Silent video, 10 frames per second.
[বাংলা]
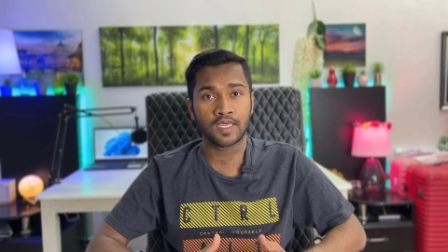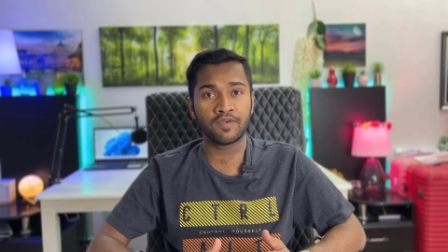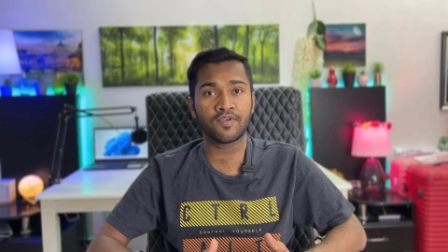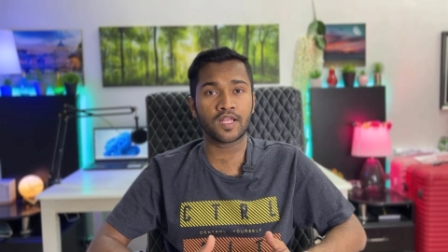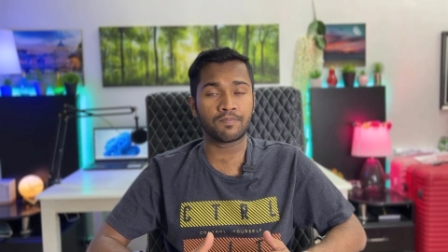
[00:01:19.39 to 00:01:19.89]

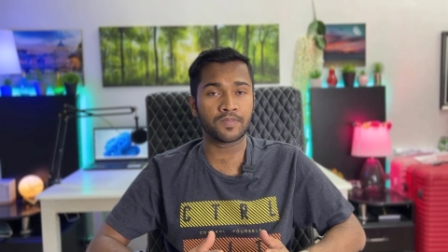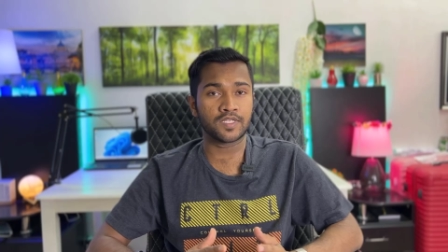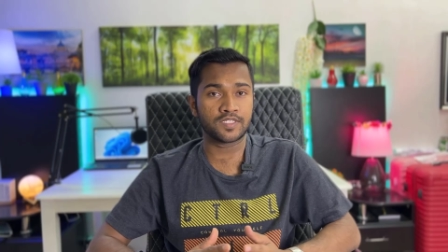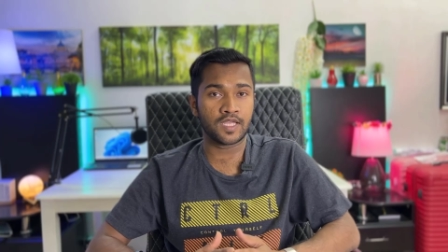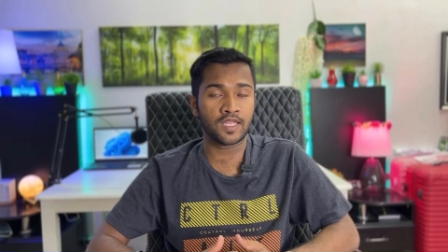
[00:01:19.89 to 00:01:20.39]
ইভেন আপনার
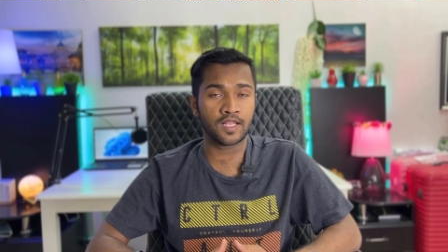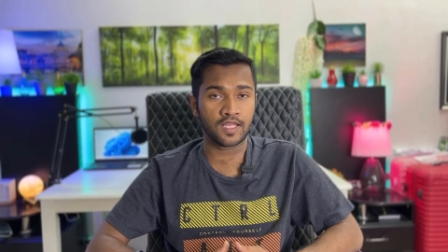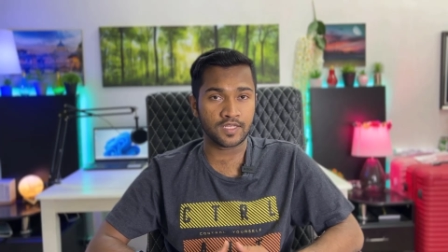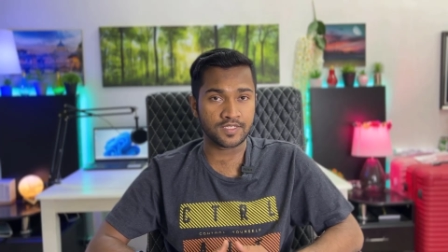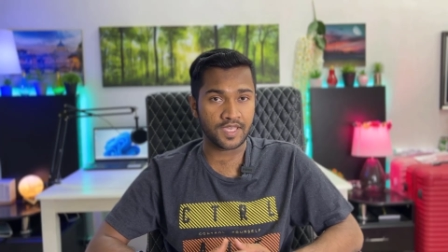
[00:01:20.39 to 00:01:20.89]

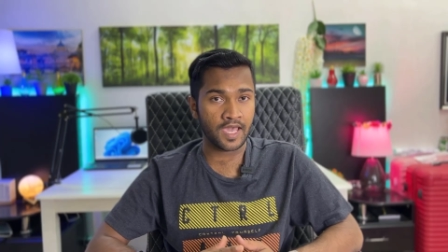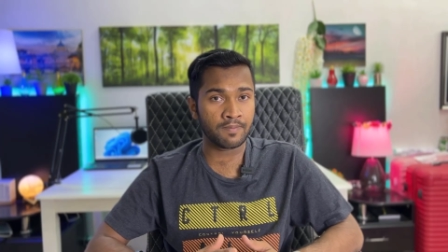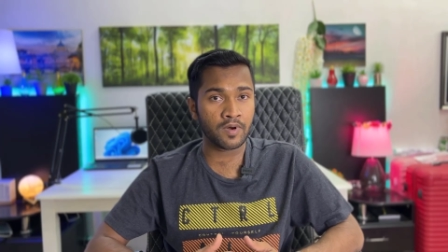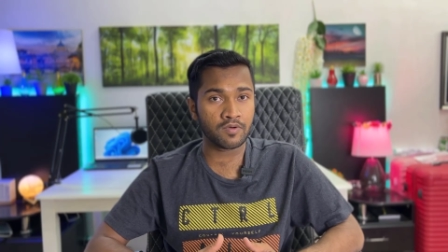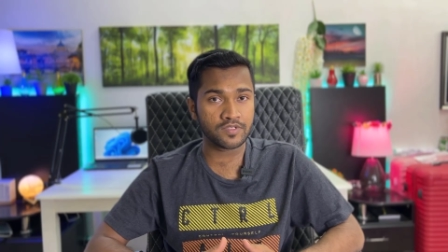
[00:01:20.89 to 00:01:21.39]
চ্যানেলের যে
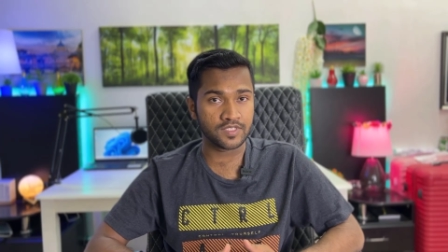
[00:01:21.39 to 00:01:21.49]
অ্যাবাউট